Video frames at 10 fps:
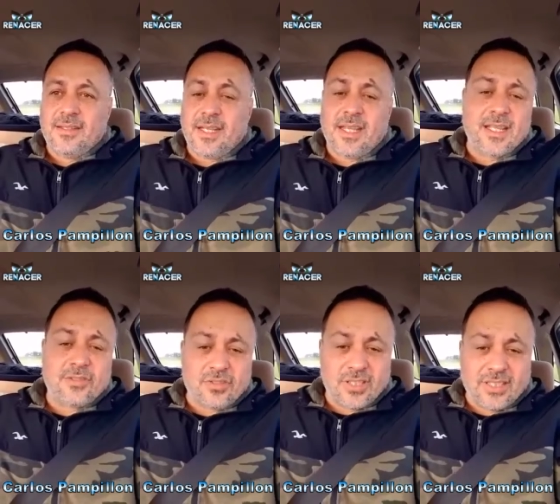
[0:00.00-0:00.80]
Y de
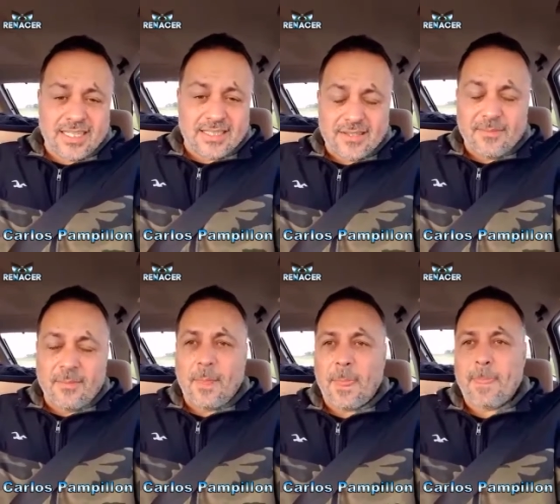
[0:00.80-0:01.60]
eso se trata.
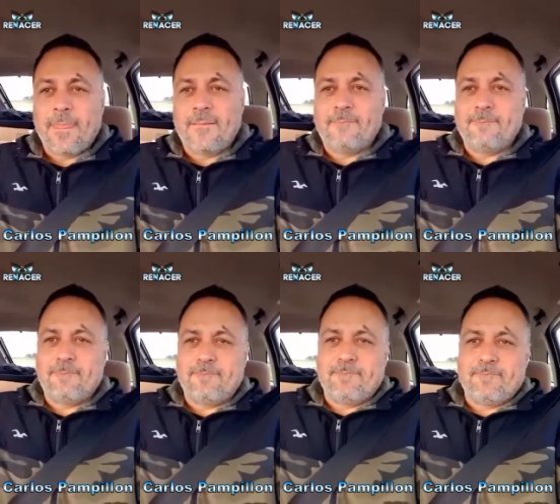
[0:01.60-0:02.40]

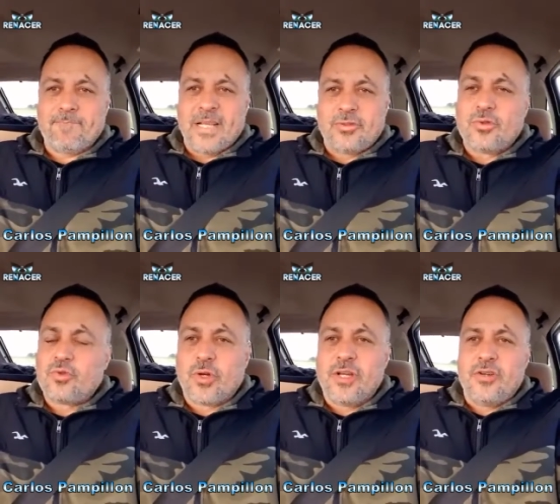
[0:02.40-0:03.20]
Es un
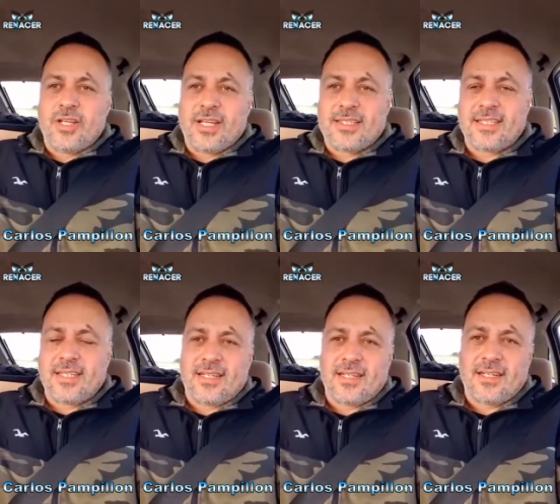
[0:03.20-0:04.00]
sueño de hacer
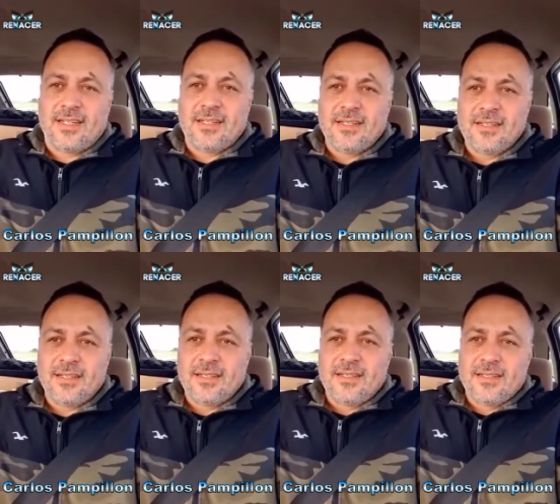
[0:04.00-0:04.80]

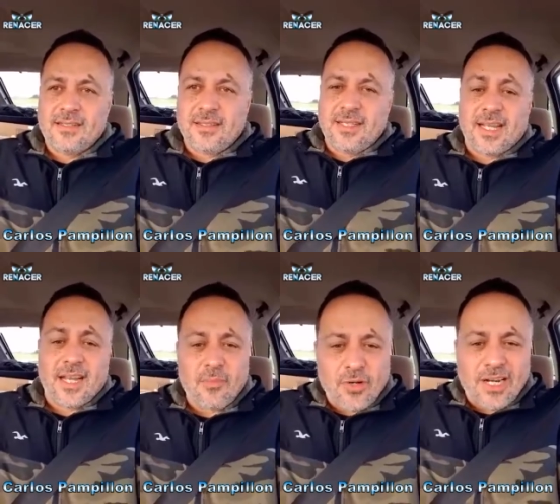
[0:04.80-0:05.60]
que el
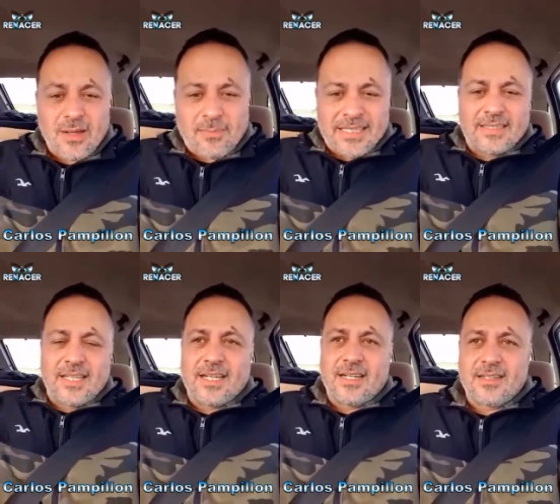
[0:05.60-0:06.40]
amor a la
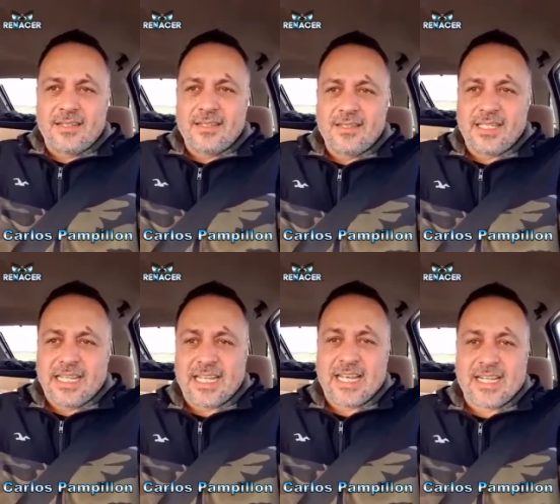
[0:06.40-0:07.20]
patria y
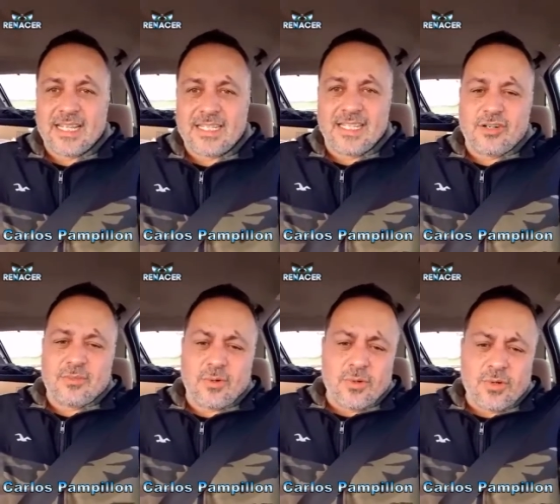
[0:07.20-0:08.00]
que la gente
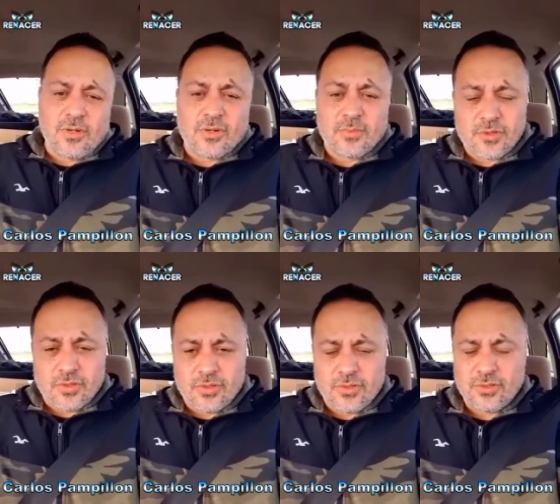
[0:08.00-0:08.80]
como vos, como
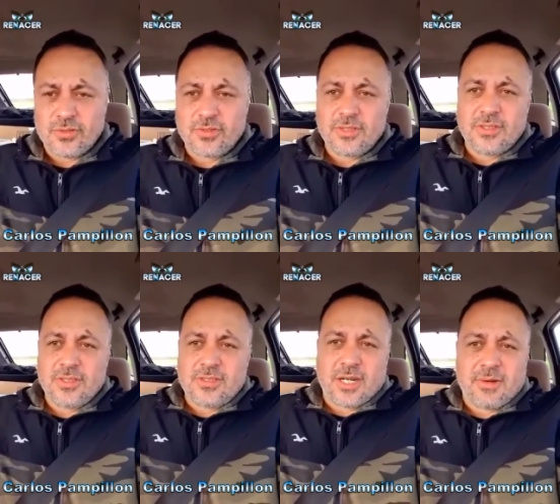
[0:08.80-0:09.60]
yo,
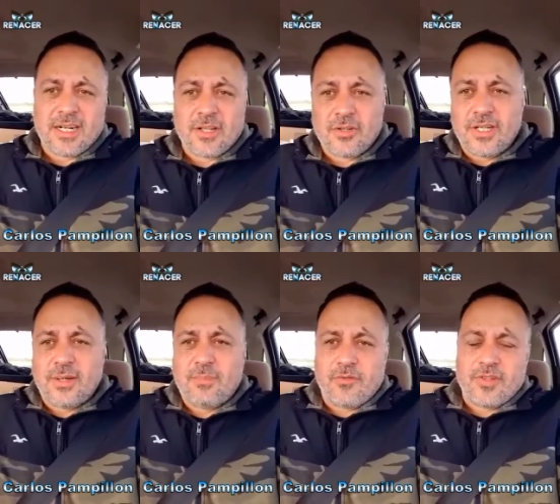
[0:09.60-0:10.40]
trabajadores,
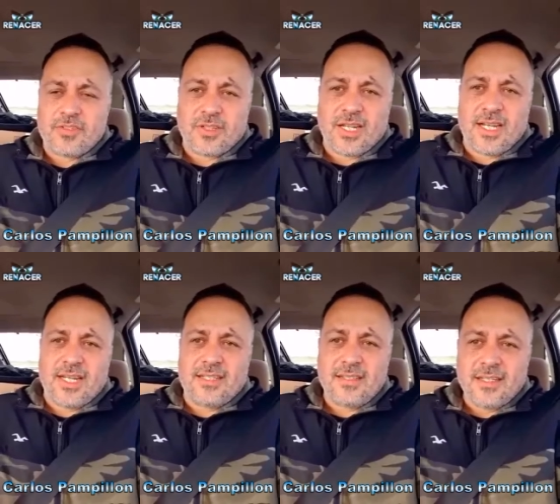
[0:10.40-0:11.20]

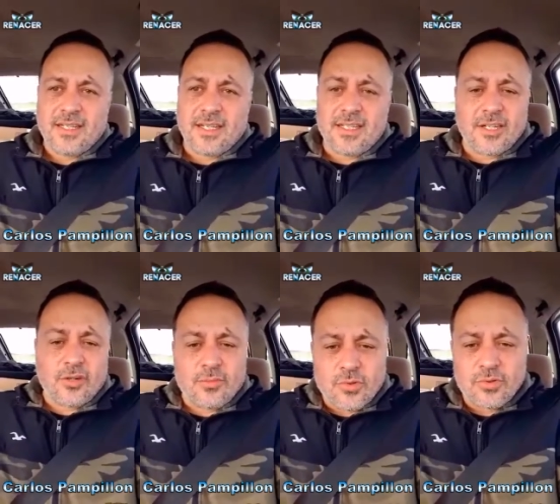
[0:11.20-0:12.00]
profesionales, gente
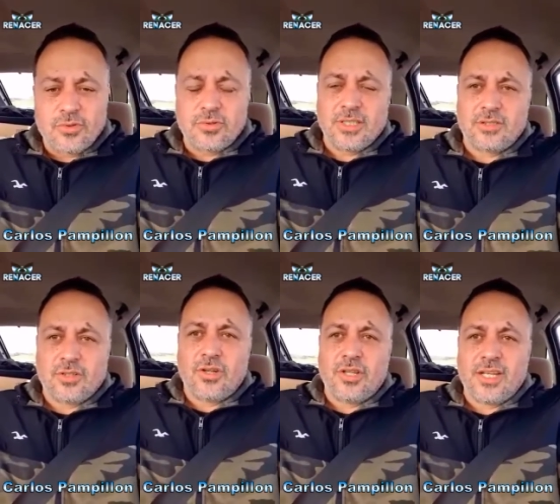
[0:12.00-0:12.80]
común de todos
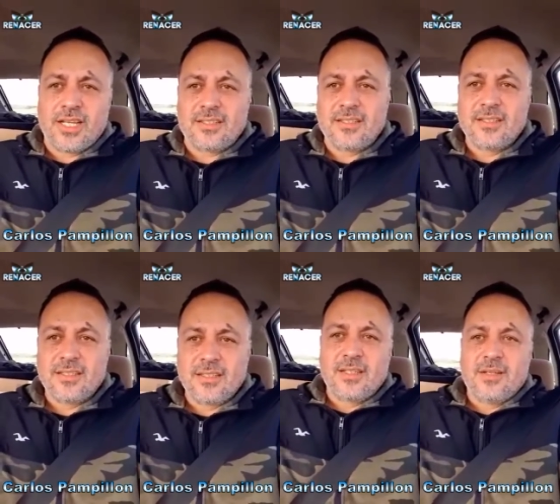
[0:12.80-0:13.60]
los días,
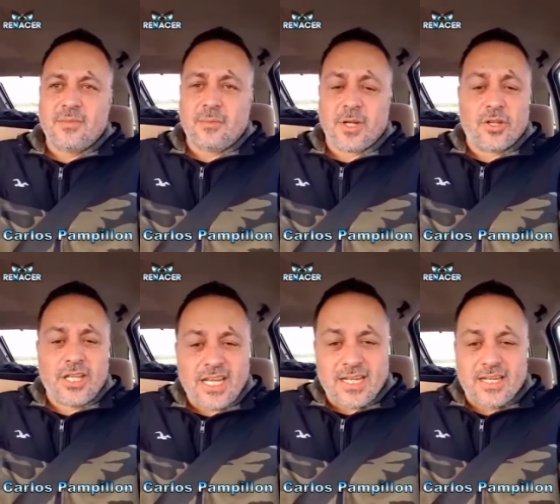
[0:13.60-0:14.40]
pero
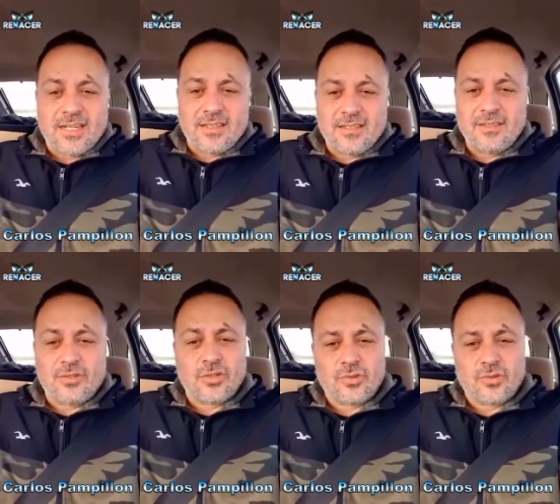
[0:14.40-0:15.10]
digna, con